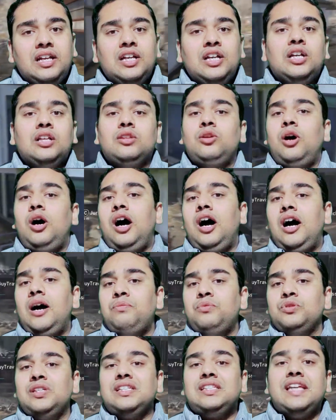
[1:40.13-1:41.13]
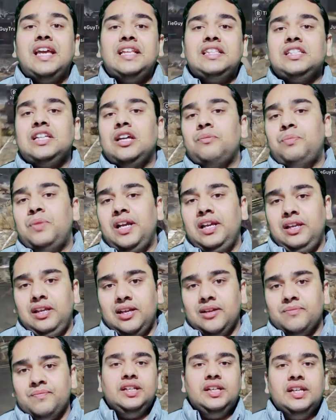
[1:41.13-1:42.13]
है तो आप उसे सेंस कर
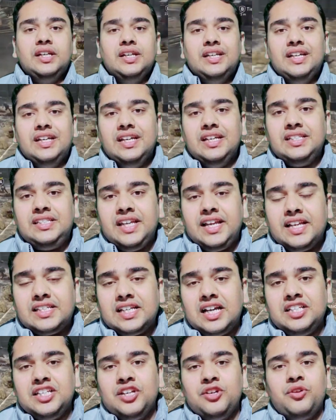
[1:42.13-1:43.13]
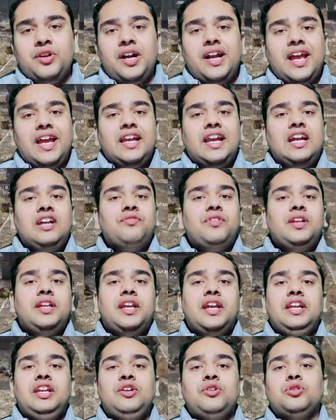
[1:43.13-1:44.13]
पाएंगे इसी के साथ जिन्होंने डाइंग लाइट वन
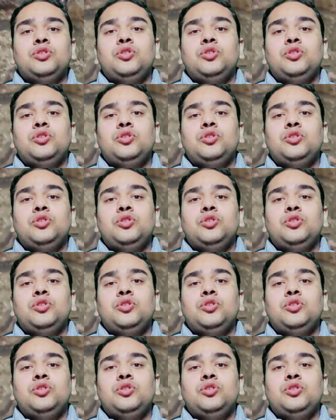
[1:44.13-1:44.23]
खेली